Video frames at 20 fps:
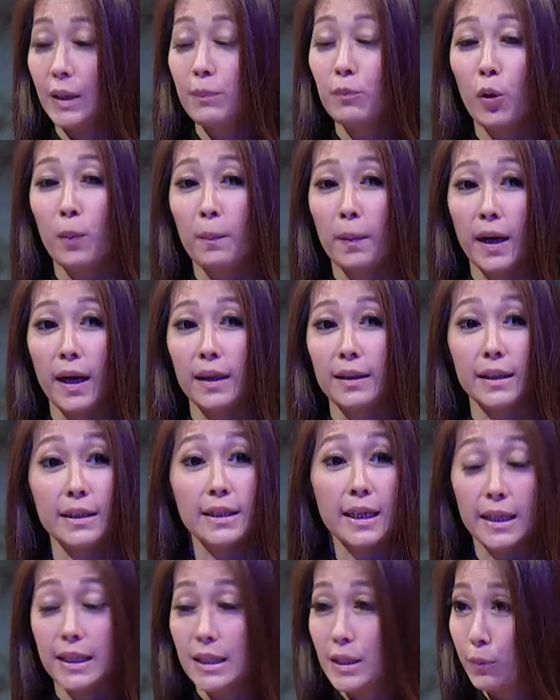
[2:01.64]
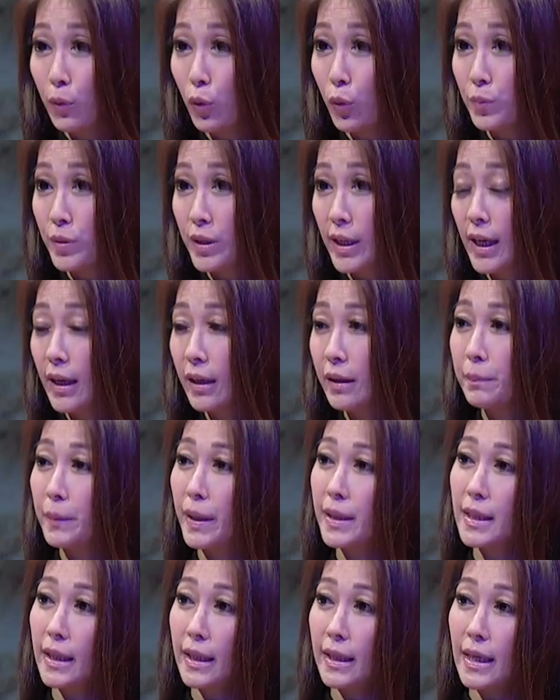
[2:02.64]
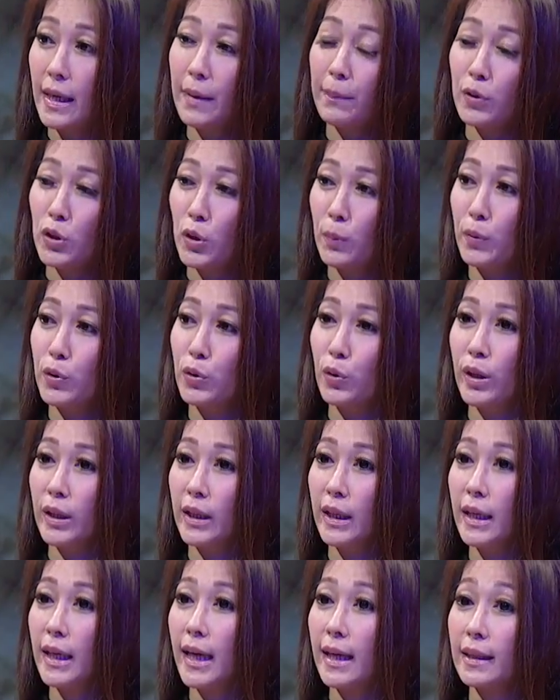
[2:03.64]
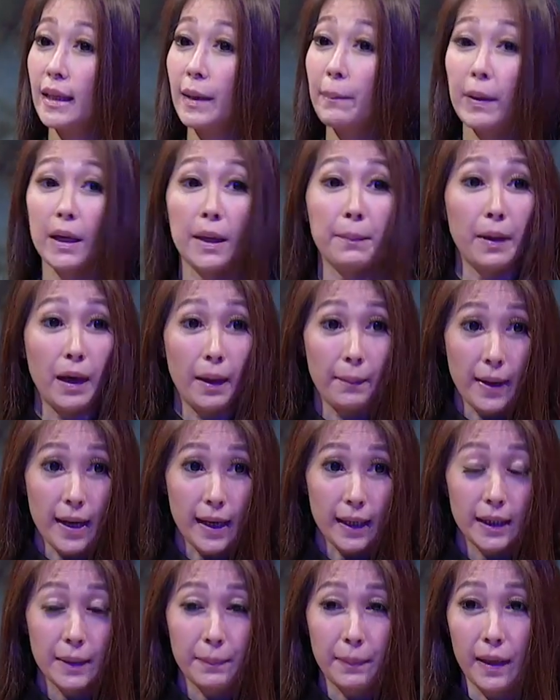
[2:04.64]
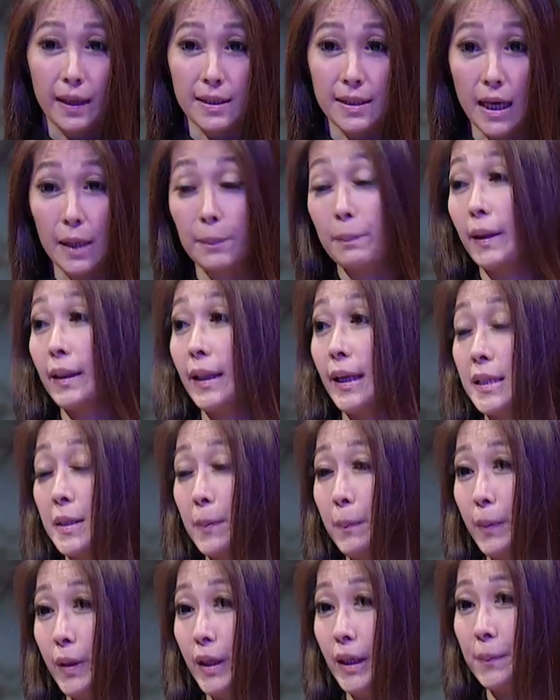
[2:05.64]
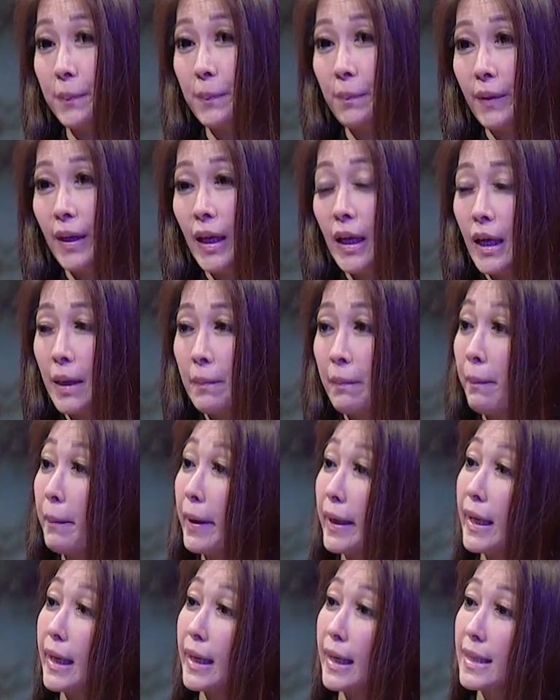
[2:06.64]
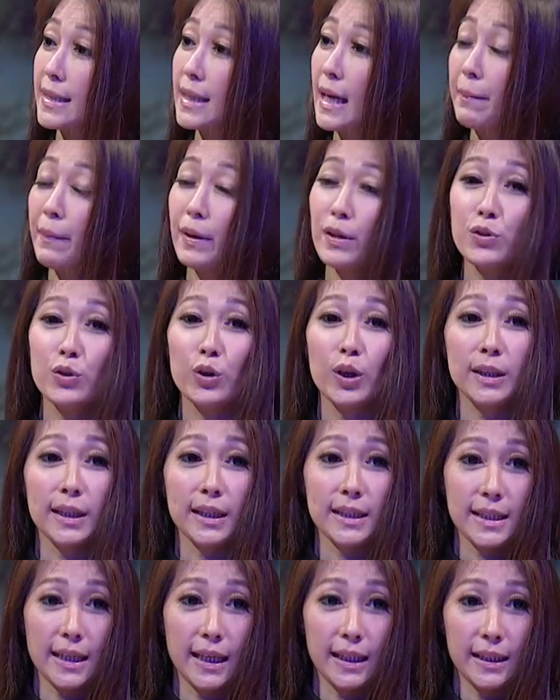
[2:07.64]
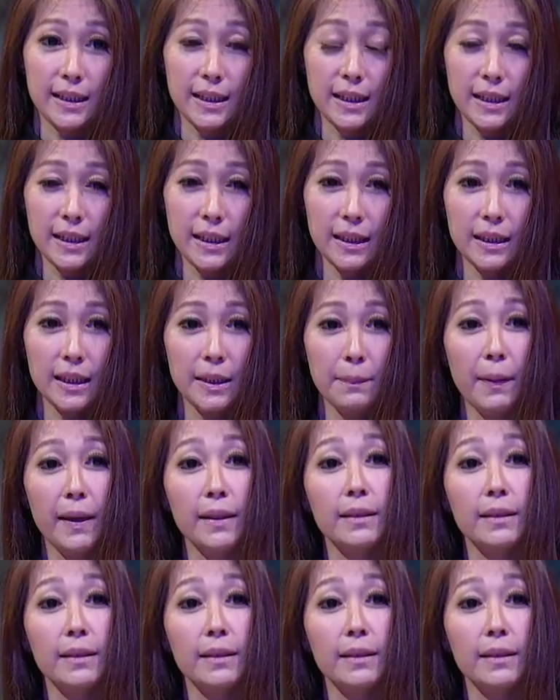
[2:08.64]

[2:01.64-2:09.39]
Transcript: Ini belum pernah terjadi sebelumnya. Biasanya penyu-penyu ini datang pada malam hari pada saat pantai sepi. Pemandangan yang sama juga terjadi di